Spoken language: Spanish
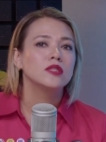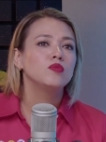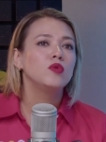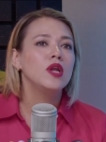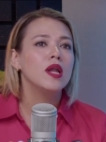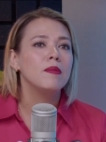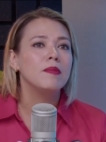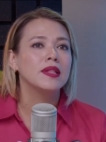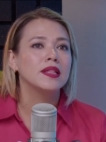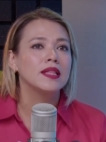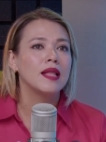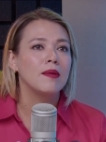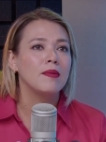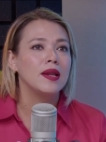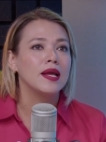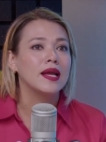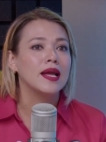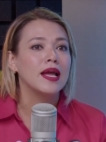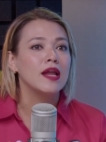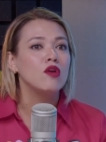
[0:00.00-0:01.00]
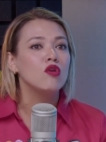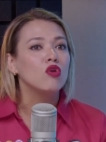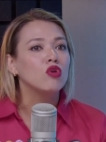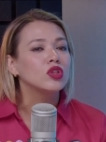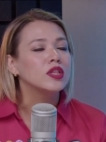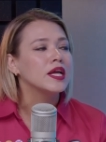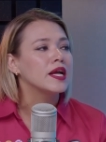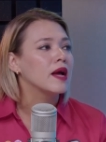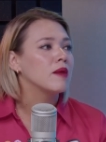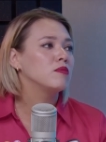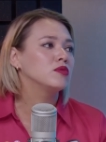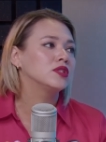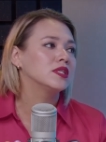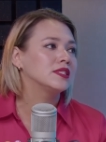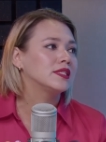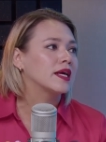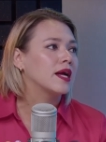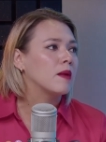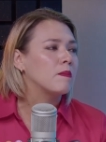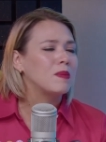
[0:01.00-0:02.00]
es muy lamentable que no tengamos
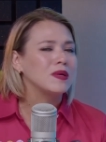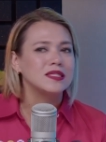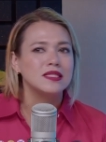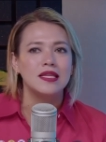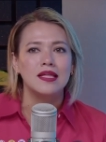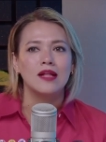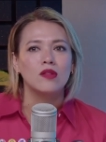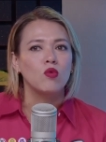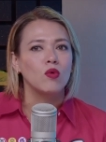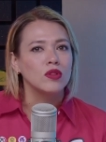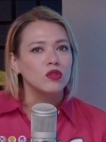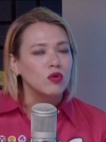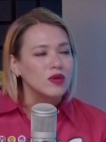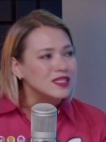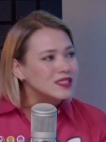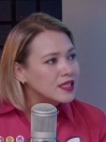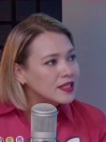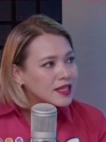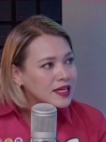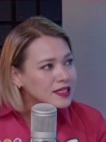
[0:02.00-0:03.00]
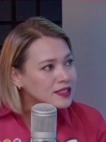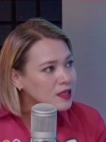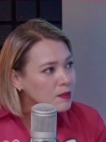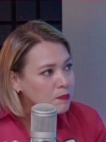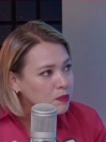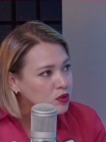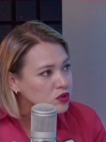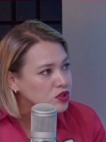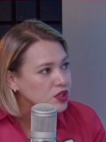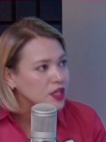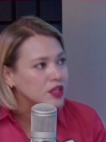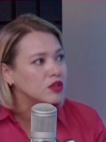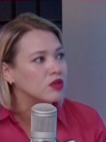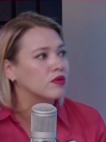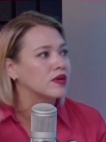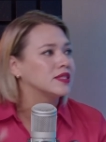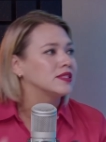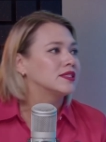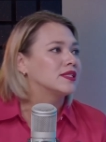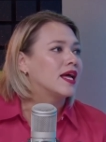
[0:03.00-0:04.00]
esa capacidad cuando ese
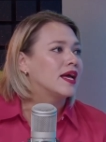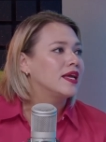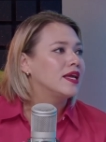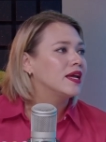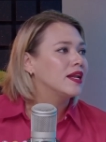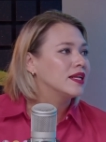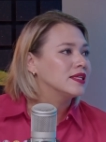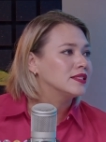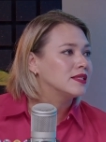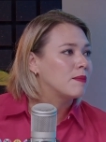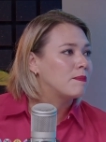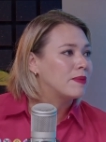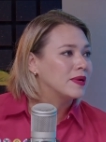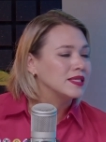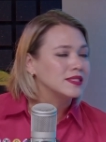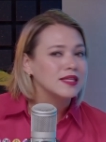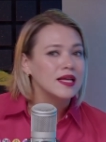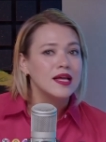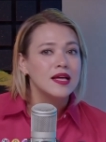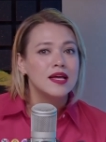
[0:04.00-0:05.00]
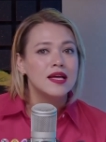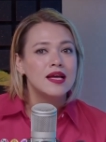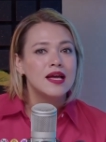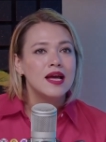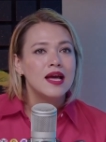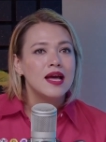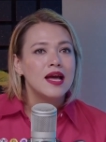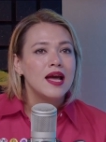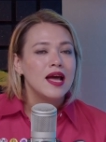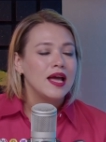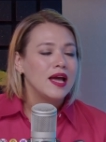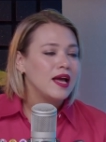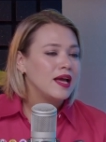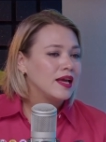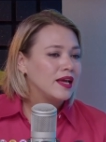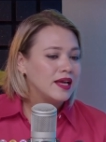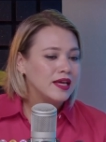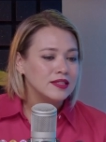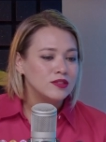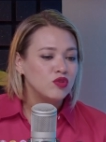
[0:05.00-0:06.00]
13% que está ahí en esa presa
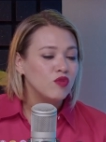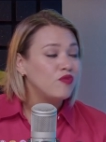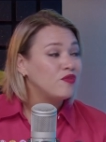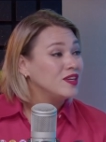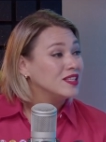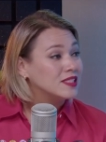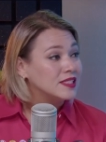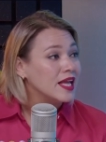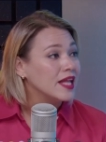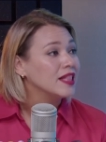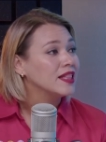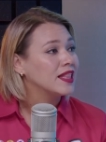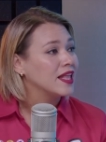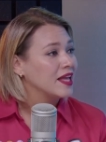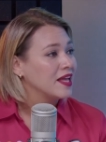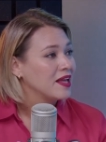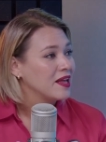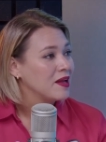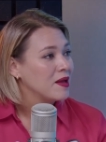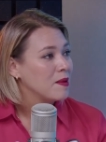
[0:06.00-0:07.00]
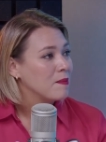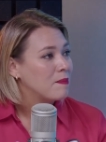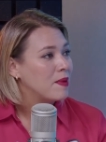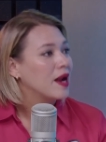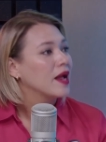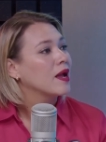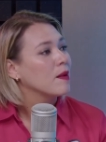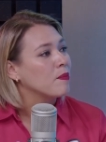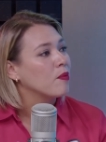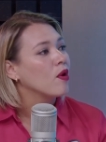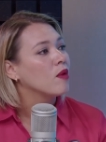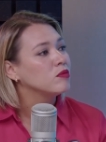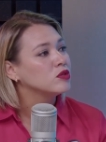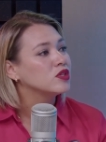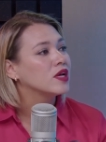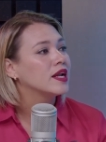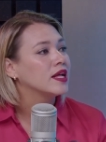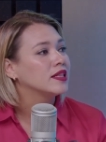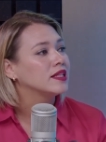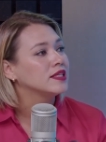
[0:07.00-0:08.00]
eh, es suficiente para que
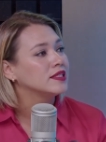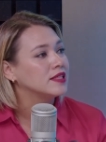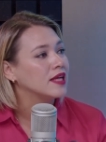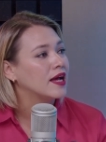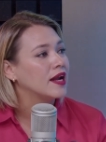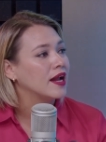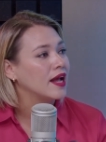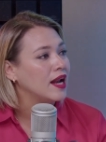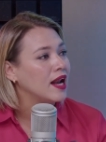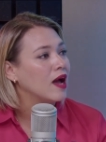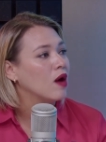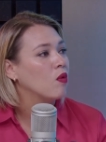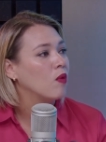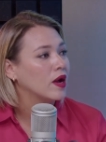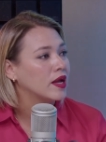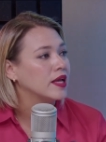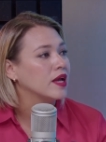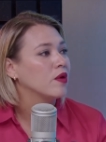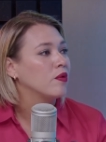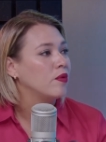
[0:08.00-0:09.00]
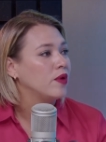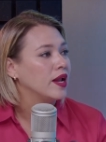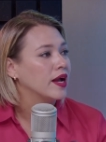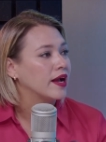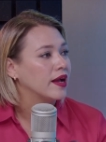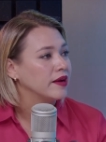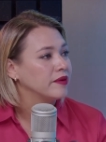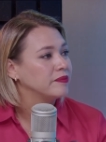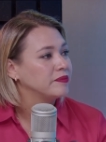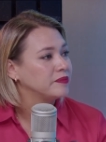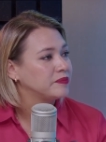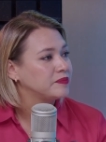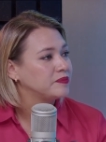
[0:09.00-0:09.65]
podamos garantizar el agua aquí en Culiacán.